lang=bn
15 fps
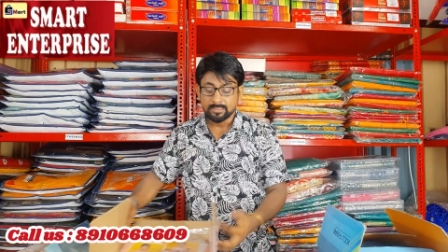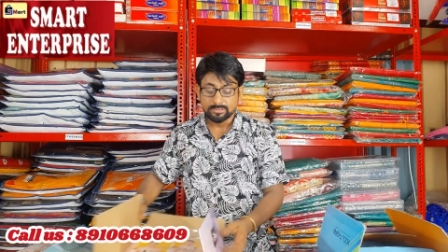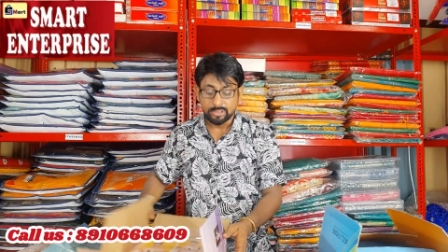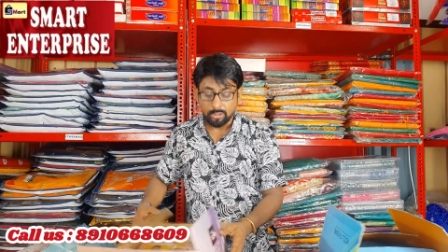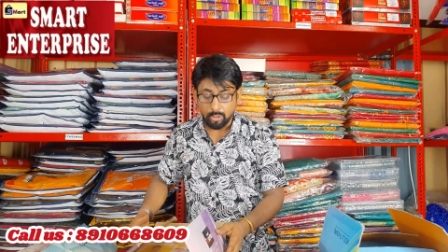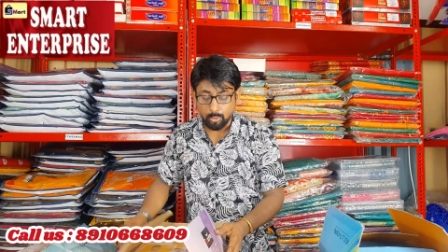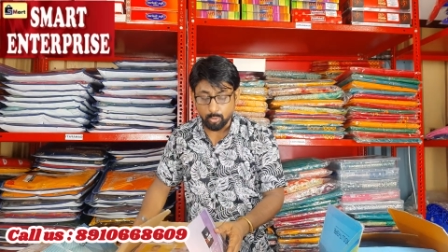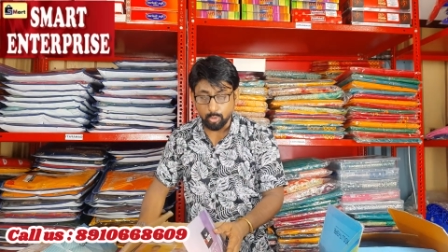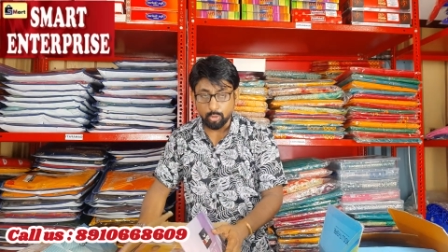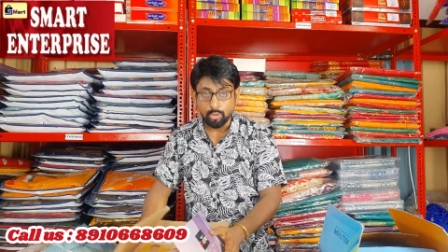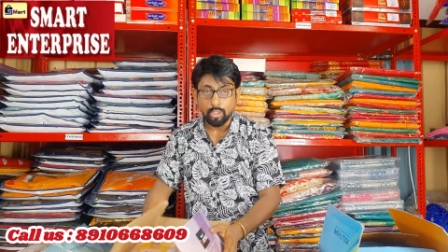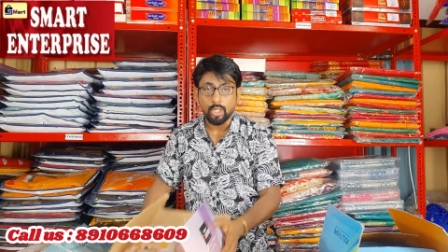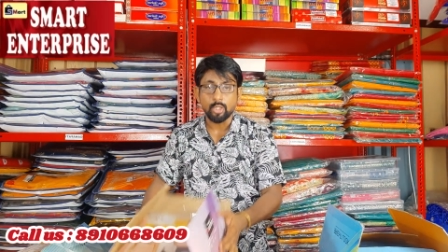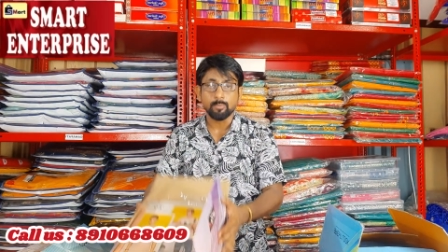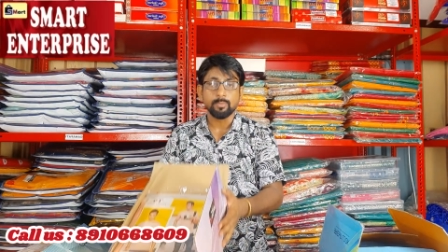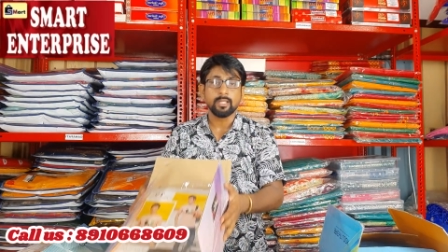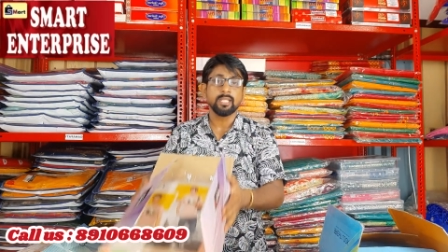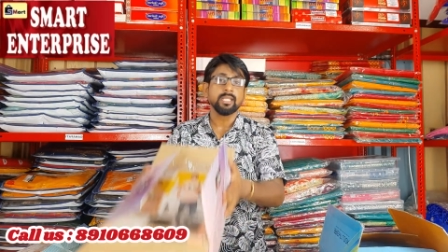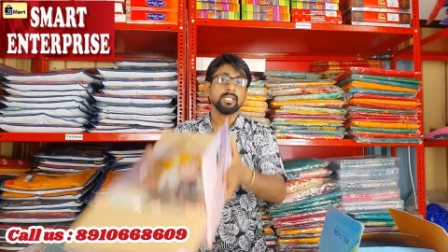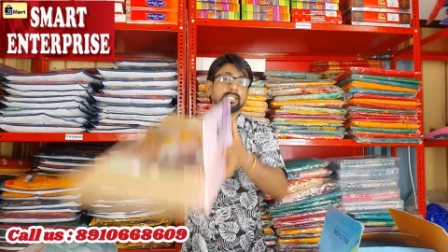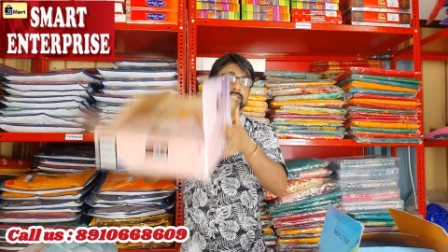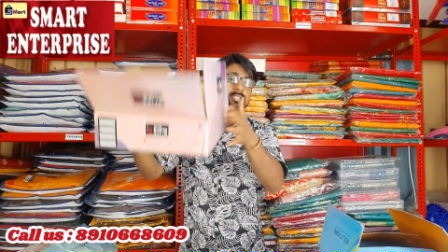যেগুলো গোল কালার উপরে
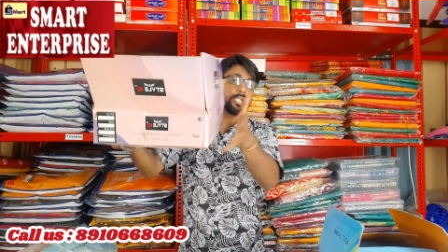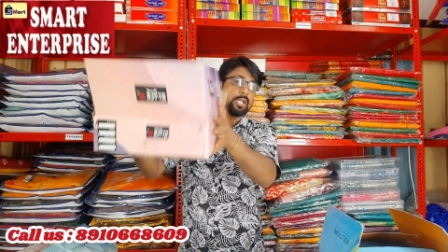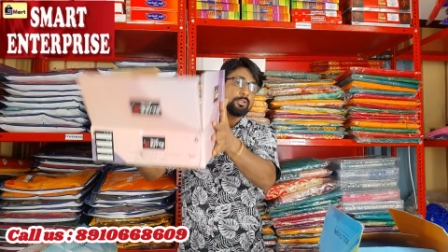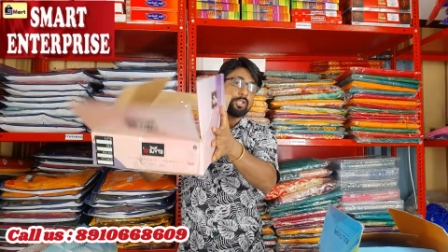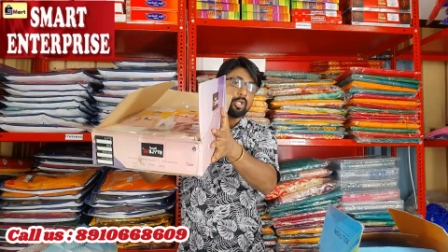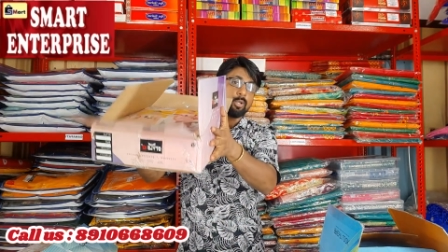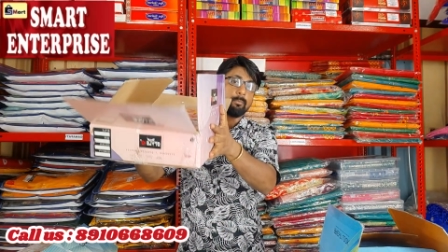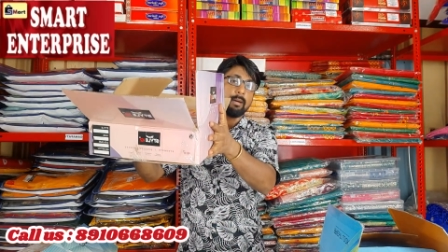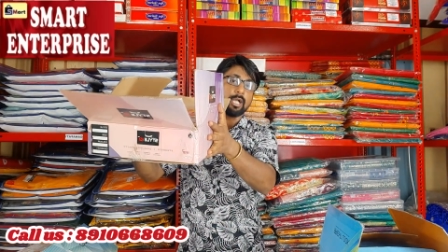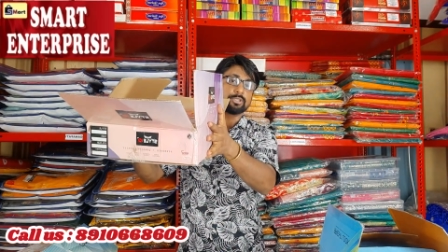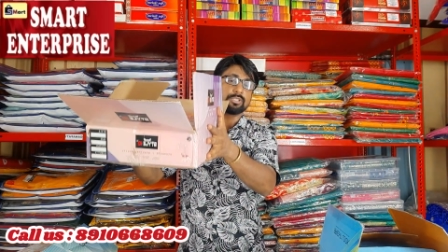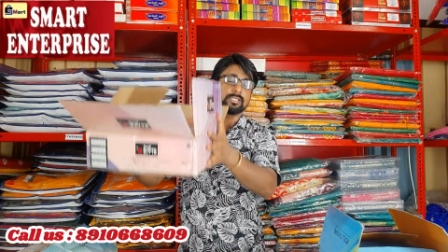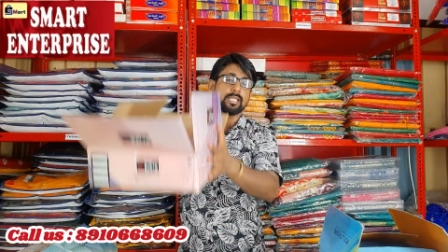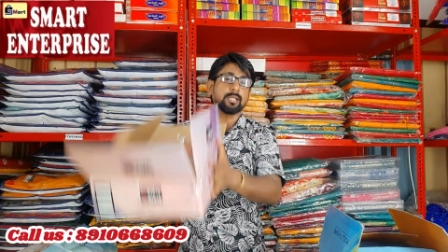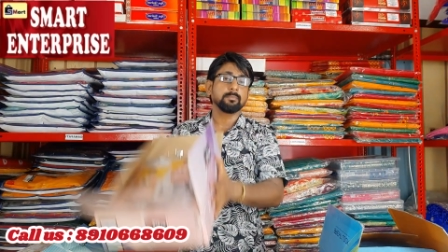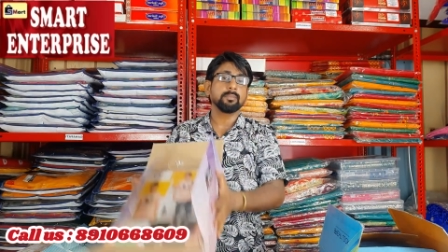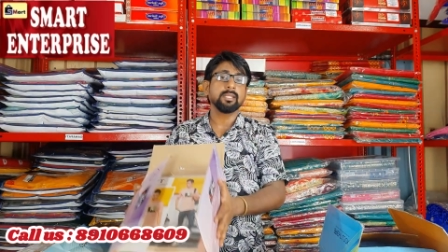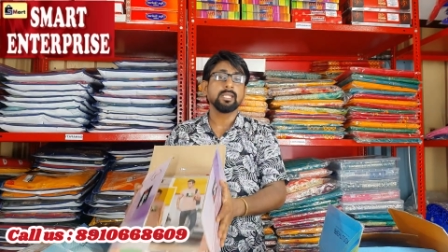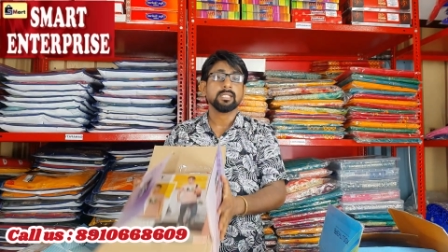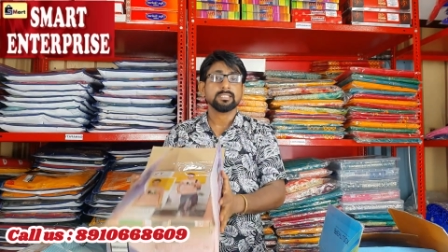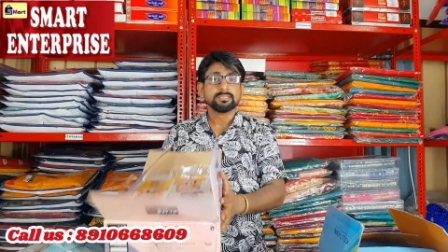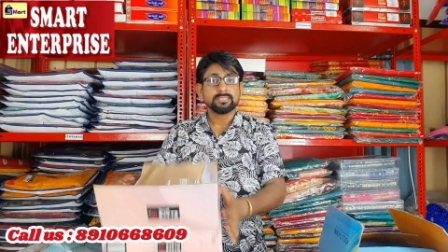সেগুলো কিন্তু এরকম বাক্সে থাকবে
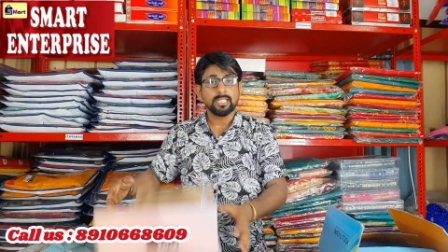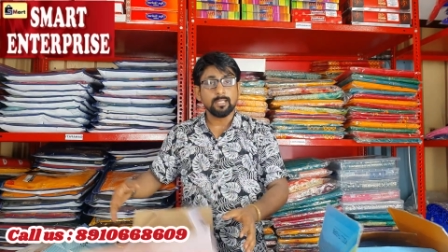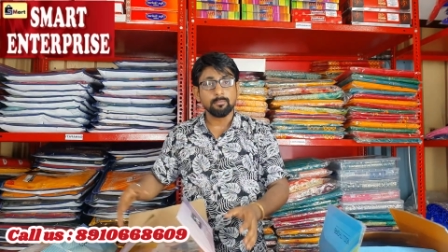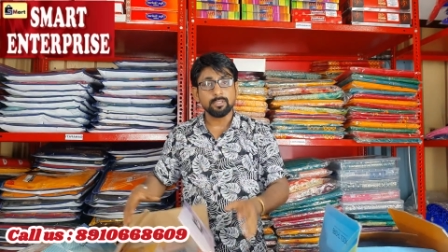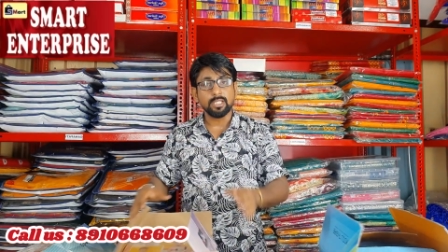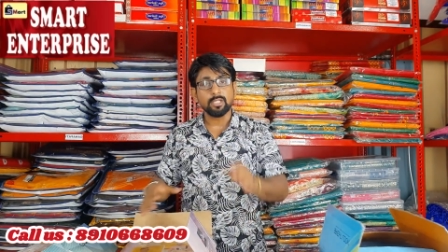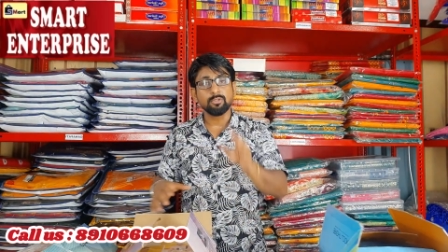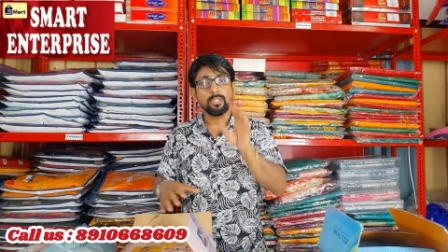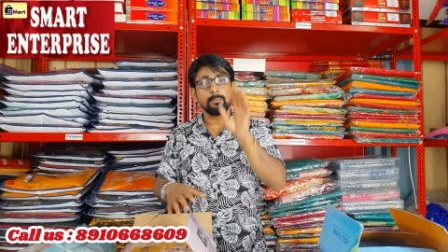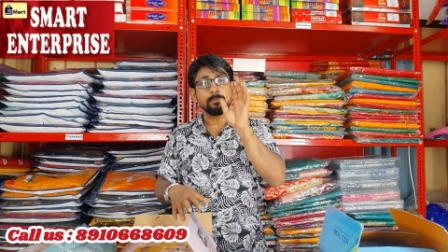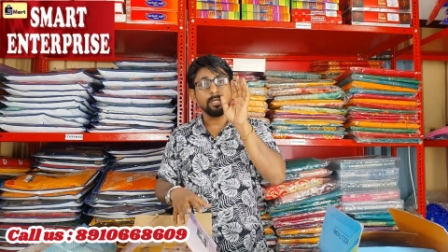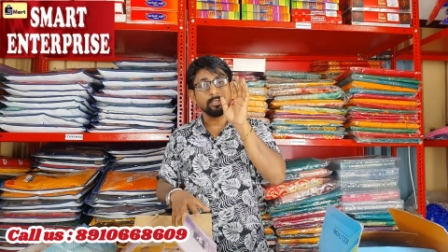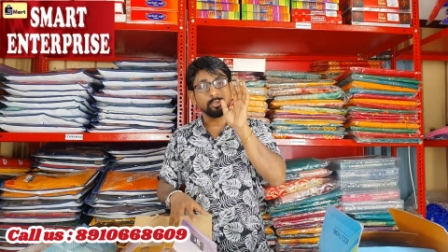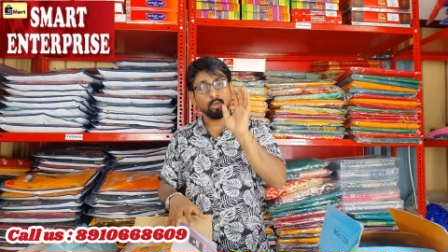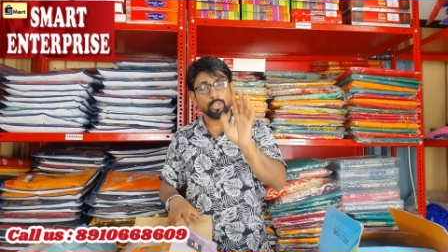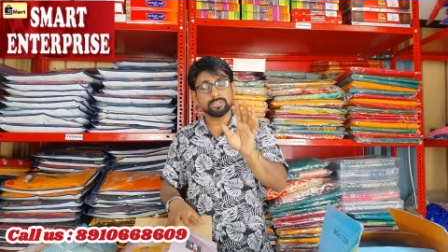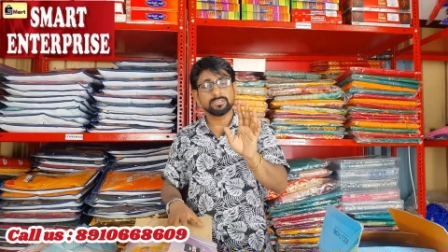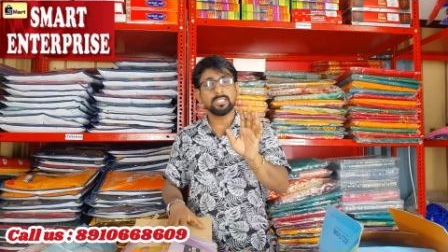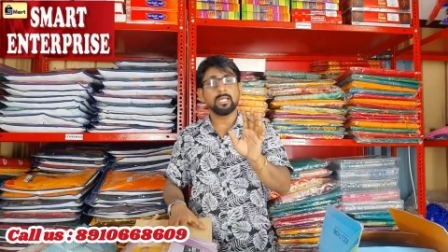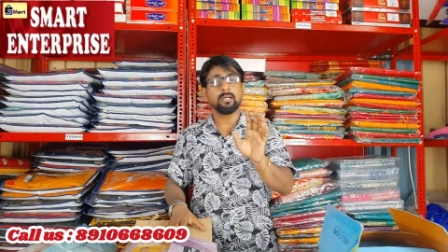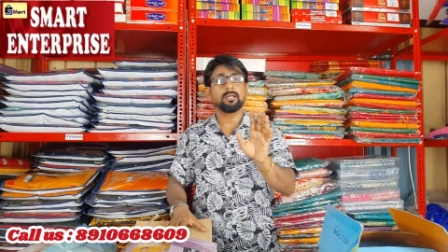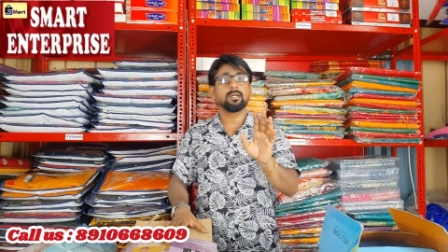সেটার মধ্যে কিন্তু আপনার
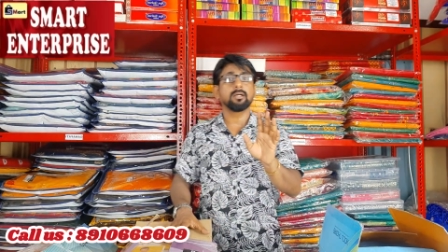দশটা